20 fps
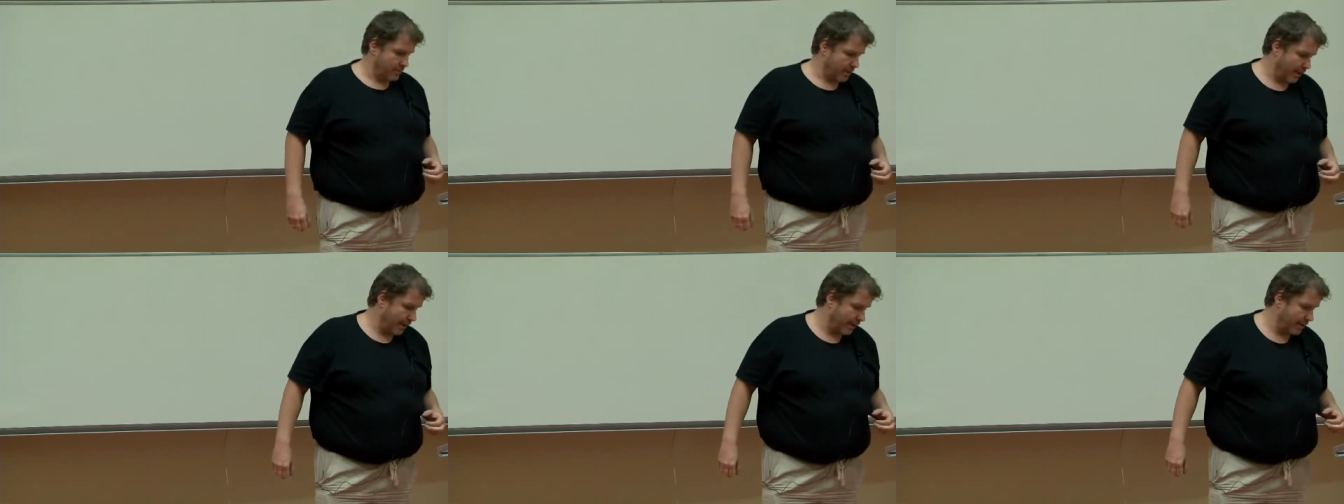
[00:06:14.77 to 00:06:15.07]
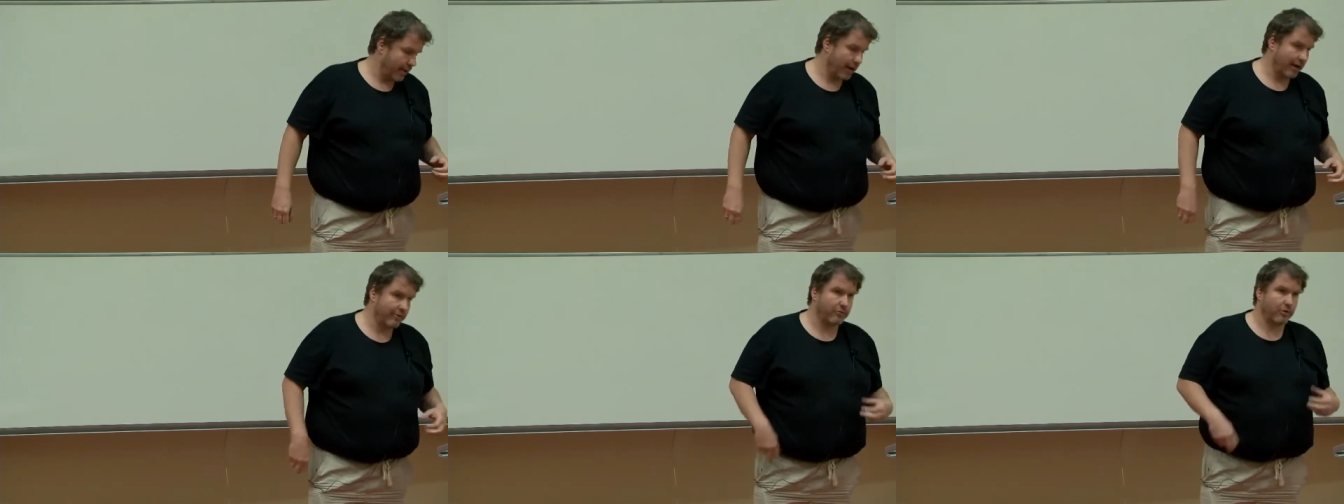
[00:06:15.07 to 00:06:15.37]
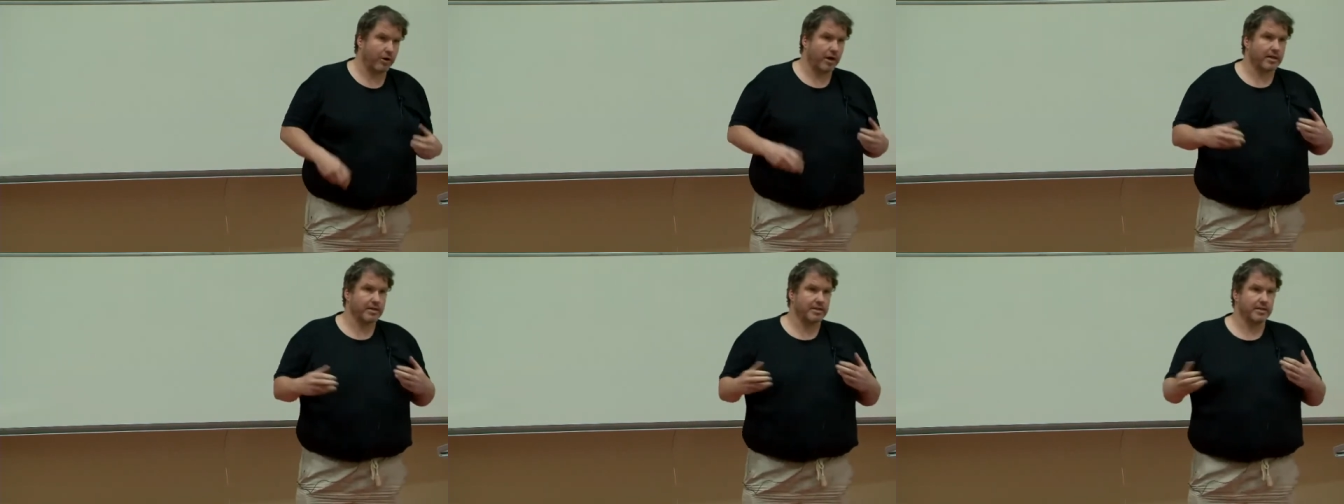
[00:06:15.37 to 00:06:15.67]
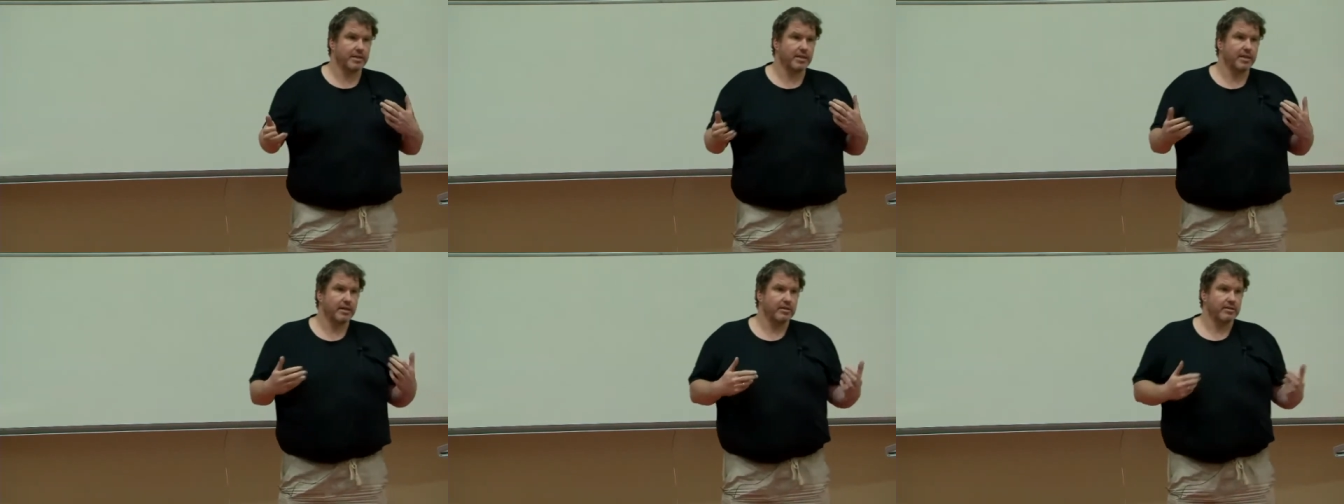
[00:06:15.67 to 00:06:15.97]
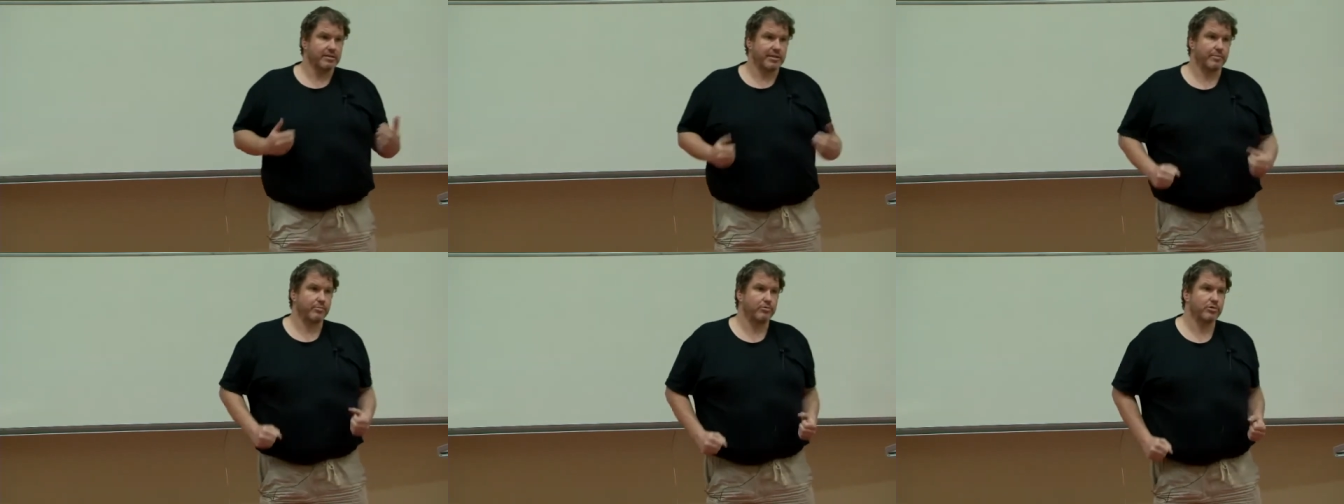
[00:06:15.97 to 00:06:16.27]
à, voir si
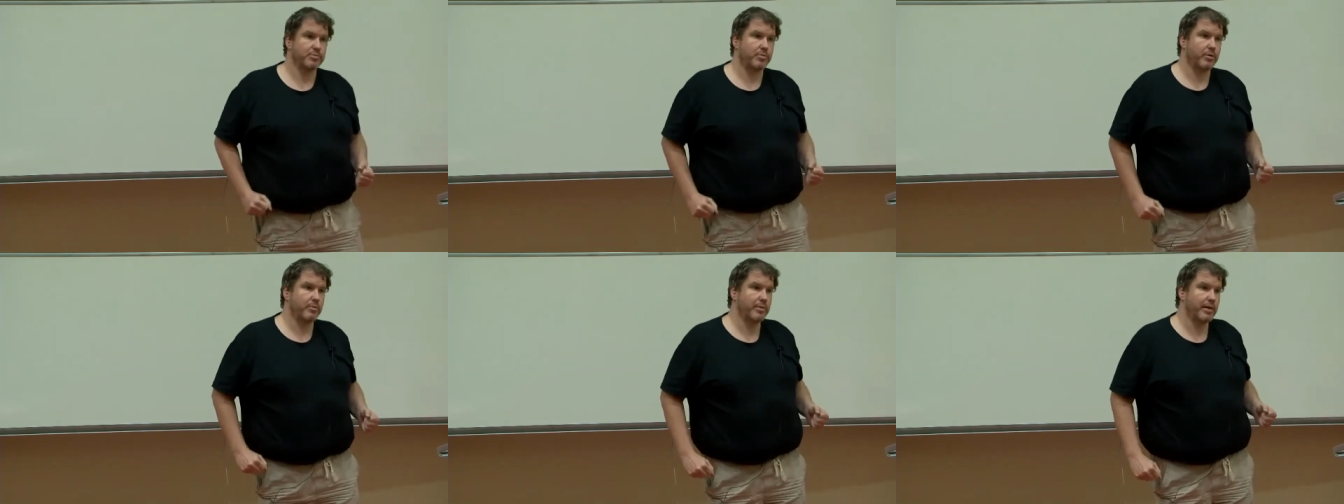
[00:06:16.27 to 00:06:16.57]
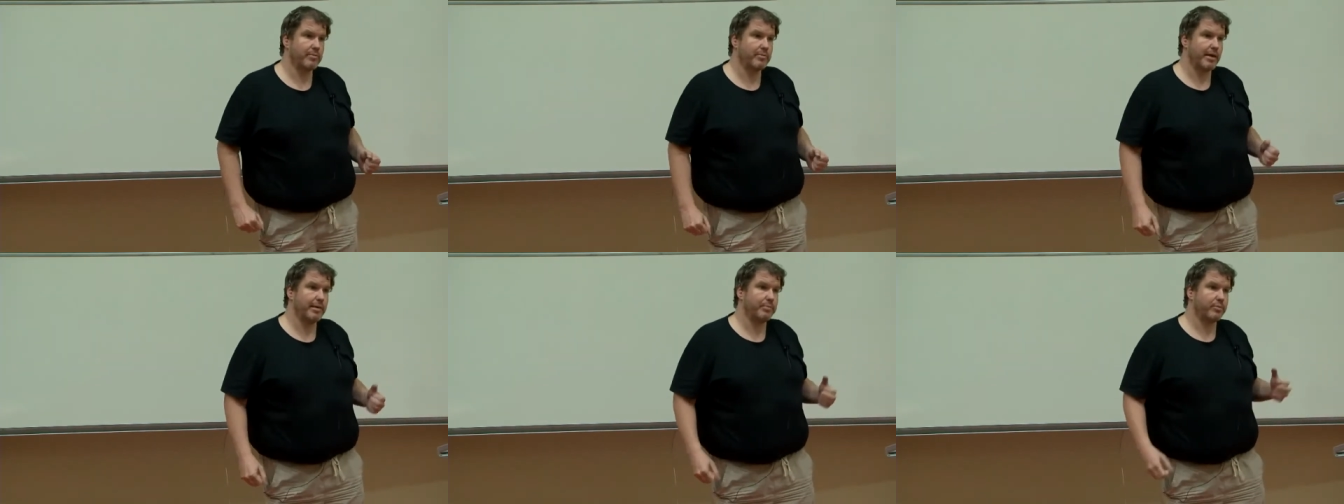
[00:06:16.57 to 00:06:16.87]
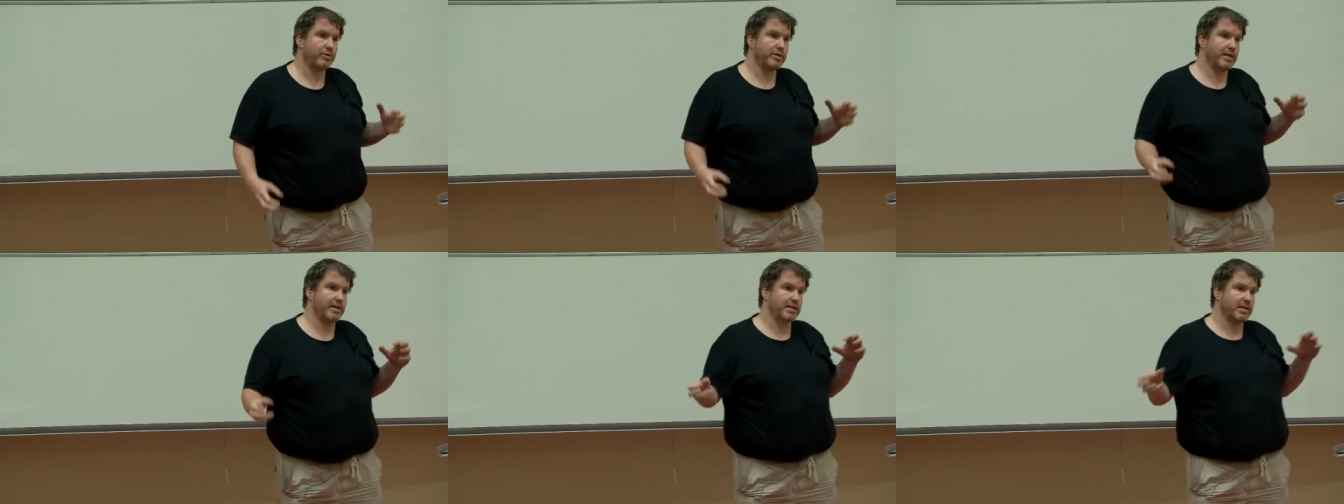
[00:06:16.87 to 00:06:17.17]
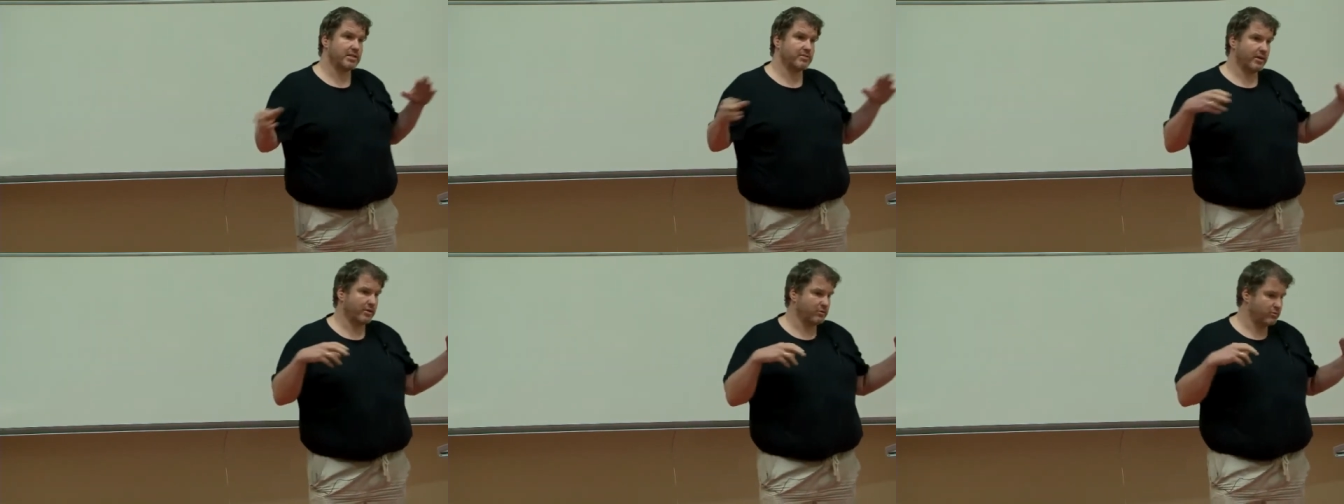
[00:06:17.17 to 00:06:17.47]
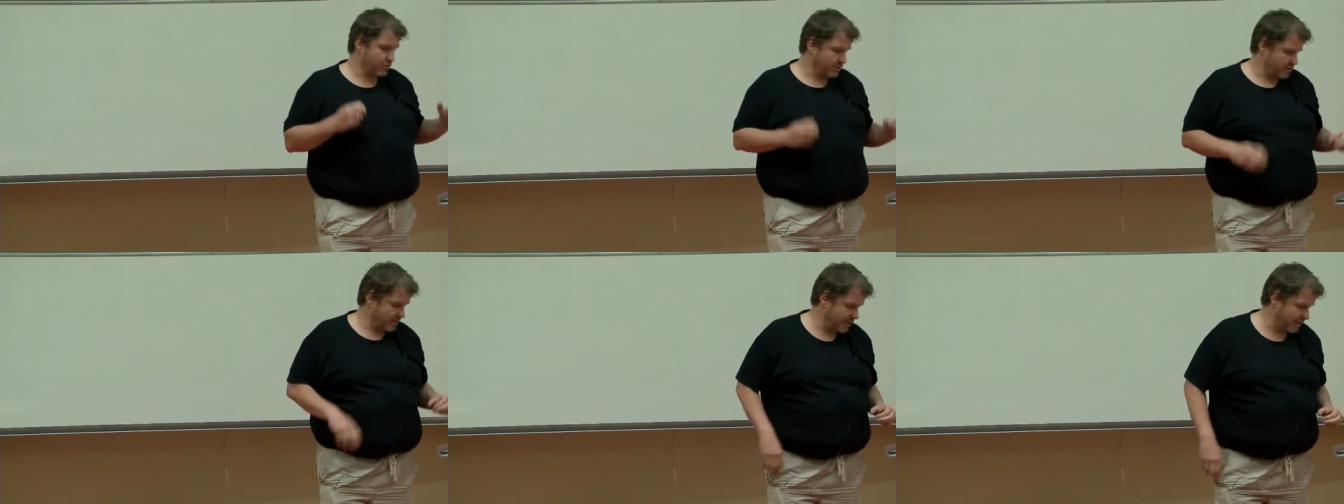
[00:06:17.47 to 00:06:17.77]
ça pose problème, et Hypothesis va
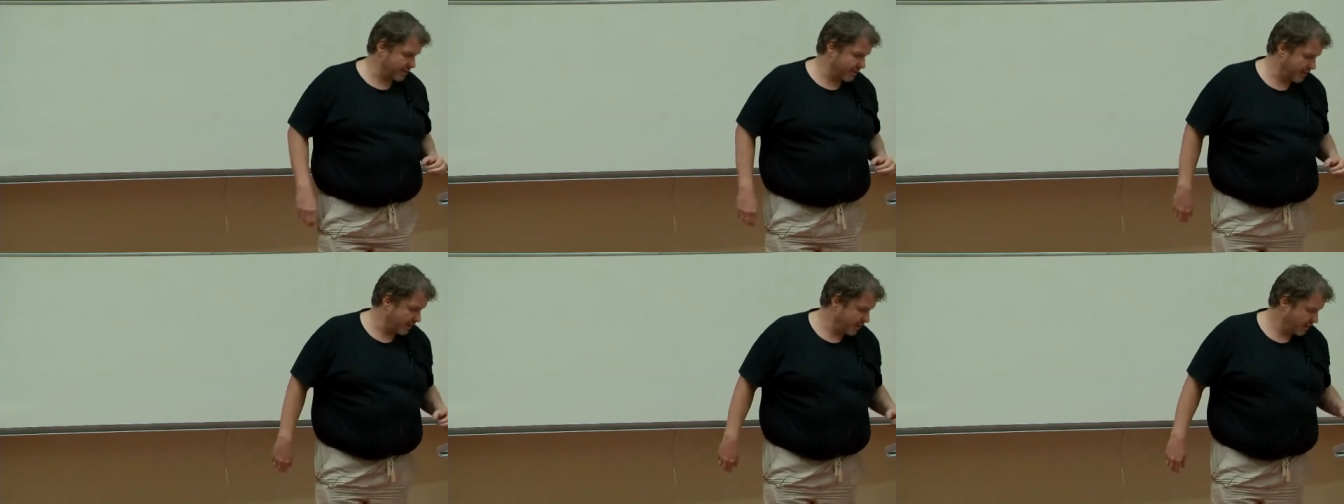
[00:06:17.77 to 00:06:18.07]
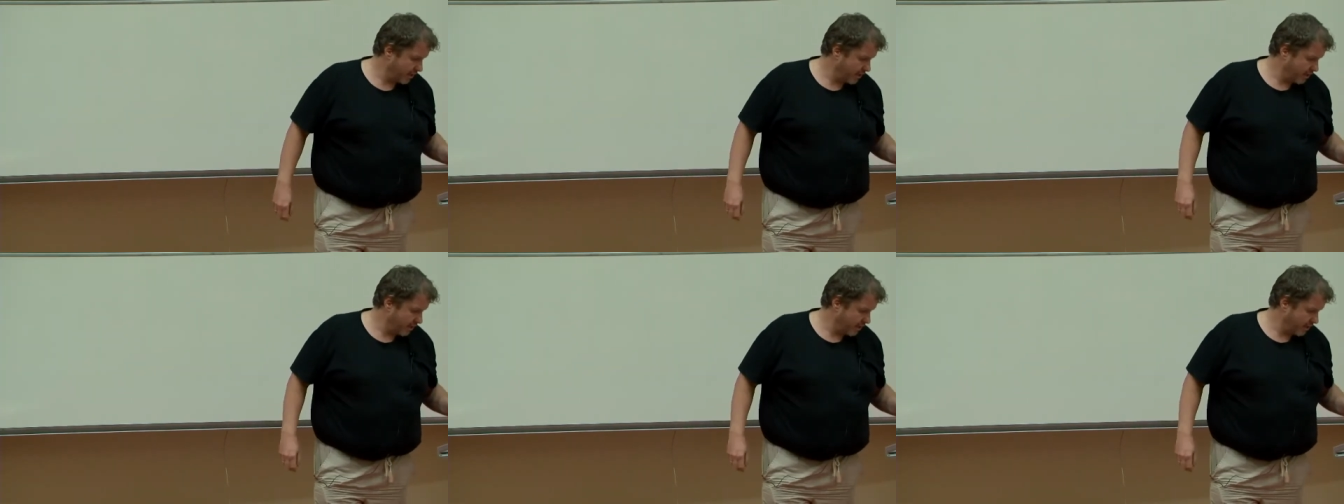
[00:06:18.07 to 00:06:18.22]
nous aider